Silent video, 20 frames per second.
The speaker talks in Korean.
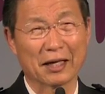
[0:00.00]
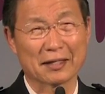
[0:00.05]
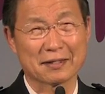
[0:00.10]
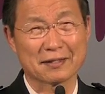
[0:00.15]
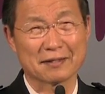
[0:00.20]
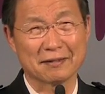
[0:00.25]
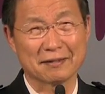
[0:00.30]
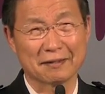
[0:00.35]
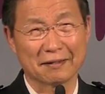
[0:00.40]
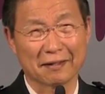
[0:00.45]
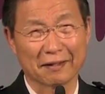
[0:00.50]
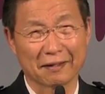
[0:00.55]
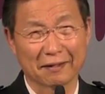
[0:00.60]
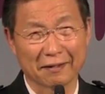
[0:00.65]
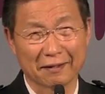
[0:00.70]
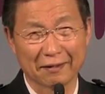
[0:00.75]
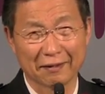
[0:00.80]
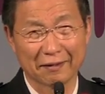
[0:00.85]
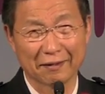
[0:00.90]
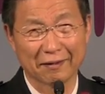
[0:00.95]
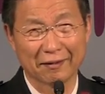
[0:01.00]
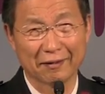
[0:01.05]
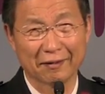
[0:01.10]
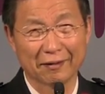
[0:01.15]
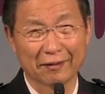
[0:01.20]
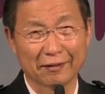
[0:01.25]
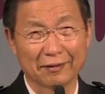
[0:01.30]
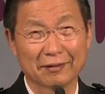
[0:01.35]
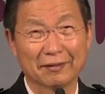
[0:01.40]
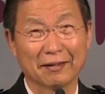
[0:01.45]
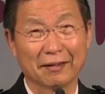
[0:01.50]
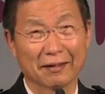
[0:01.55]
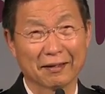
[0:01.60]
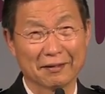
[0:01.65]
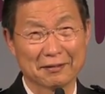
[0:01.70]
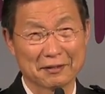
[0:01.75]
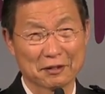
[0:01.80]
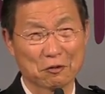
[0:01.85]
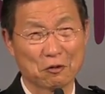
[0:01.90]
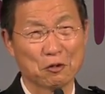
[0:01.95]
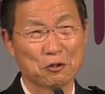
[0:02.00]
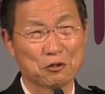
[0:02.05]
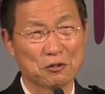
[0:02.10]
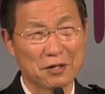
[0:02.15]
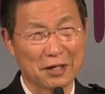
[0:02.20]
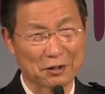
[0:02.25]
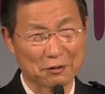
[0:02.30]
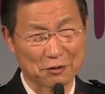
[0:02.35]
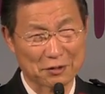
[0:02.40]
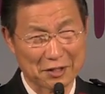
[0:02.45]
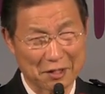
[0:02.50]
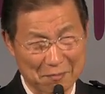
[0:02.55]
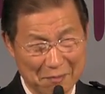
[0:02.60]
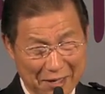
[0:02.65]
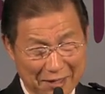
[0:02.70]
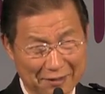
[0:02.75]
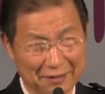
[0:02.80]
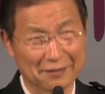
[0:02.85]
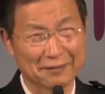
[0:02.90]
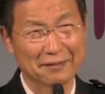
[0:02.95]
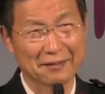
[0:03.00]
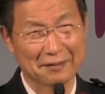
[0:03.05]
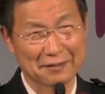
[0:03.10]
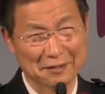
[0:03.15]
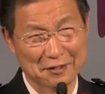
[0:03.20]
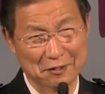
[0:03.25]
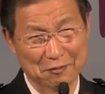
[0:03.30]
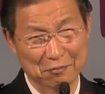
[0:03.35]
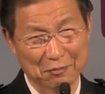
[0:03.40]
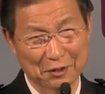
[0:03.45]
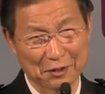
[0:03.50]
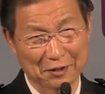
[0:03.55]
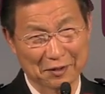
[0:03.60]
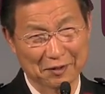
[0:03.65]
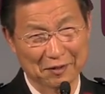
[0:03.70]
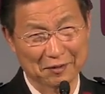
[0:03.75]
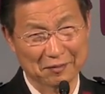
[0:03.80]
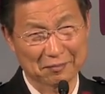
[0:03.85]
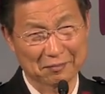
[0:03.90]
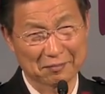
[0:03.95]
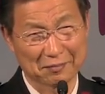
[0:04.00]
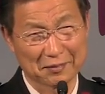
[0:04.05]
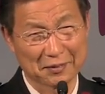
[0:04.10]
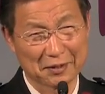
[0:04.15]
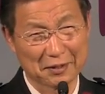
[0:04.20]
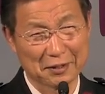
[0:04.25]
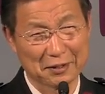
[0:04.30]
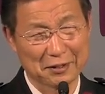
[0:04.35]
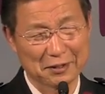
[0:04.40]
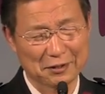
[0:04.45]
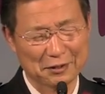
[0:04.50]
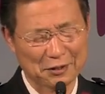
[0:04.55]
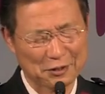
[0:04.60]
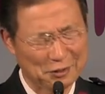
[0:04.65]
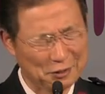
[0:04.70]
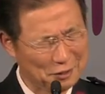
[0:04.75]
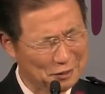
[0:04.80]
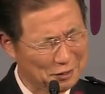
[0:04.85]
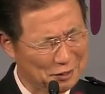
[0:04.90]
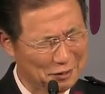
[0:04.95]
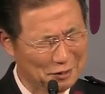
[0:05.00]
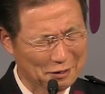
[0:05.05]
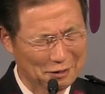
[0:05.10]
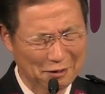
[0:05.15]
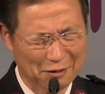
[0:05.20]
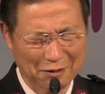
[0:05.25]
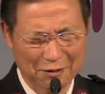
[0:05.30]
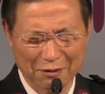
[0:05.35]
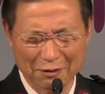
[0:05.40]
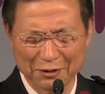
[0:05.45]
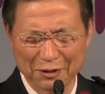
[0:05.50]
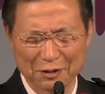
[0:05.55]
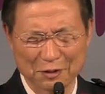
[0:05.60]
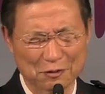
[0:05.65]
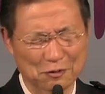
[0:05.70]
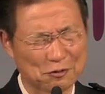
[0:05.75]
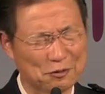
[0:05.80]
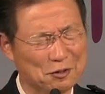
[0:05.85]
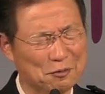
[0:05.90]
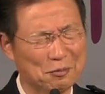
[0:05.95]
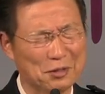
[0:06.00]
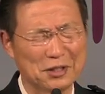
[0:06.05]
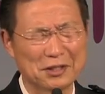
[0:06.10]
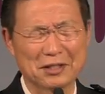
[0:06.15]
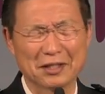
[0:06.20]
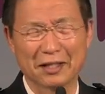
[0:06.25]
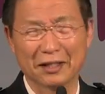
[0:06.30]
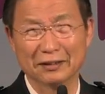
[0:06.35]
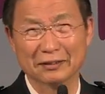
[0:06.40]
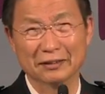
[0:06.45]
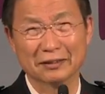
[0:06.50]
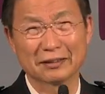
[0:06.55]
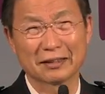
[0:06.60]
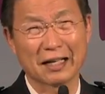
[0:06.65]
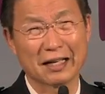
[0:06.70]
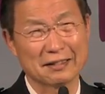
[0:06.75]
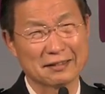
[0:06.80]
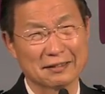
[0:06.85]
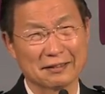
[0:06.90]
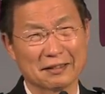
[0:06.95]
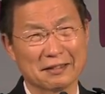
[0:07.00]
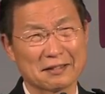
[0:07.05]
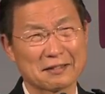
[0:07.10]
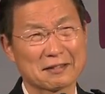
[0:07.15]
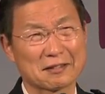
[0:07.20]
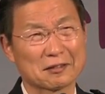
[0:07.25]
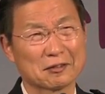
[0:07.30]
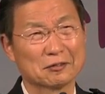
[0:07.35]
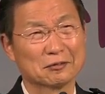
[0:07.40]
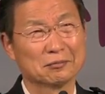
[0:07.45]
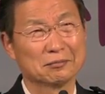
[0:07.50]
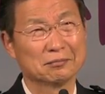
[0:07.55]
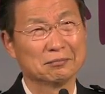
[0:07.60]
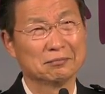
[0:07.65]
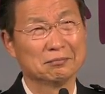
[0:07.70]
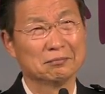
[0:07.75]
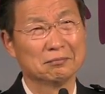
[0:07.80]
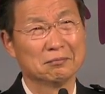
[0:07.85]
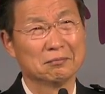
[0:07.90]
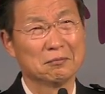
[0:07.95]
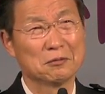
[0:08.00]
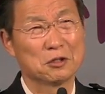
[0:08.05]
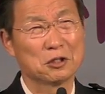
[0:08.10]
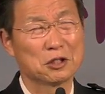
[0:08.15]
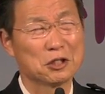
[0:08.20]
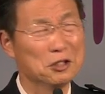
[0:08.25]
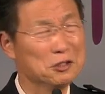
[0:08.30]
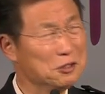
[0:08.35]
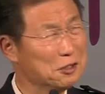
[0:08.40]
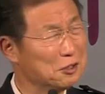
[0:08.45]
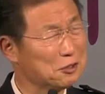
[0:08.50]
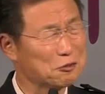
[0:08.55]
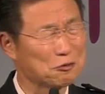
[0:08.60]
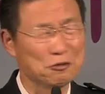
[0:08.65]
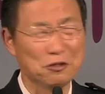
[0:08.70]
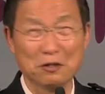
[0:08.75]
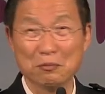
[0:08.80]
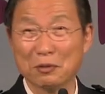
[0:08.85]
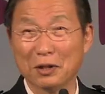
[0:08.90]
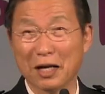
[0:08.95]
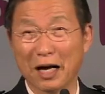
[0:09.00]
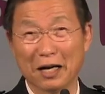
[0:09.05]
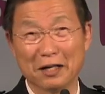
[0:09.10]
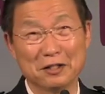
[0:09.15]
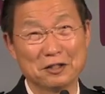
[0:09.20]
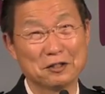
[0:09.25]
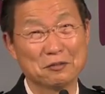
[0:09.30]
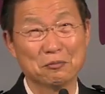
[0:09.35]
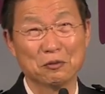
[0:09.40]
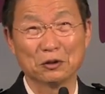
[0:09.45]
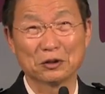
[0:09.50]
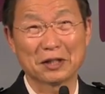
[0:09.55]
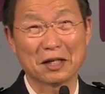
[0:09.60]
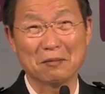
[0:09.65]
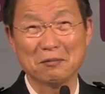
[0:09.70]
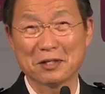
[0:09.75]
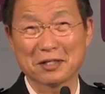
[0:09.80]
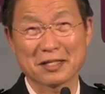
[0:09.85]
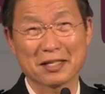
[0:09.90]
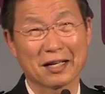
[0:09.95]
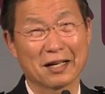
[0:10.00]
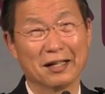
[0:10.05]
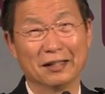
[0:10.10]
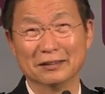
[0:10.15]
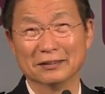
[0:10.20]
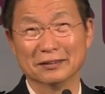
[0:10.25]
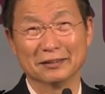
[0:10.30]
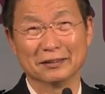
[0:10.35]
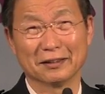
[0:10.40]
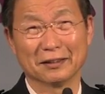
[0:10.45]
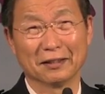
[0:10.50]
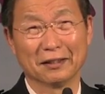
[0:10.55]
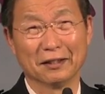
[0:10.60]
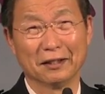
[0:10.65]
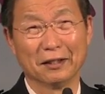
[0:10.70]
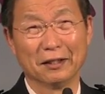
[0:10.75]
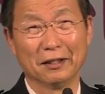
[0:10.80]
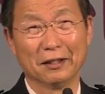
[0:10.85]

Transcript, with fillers: 알았을 때, 그때가 제 고등학교 3학년 때였습니다. 전혀 예수님 믿지 않는 가정에서 전혀 주님을 알지 못하며 살았는데,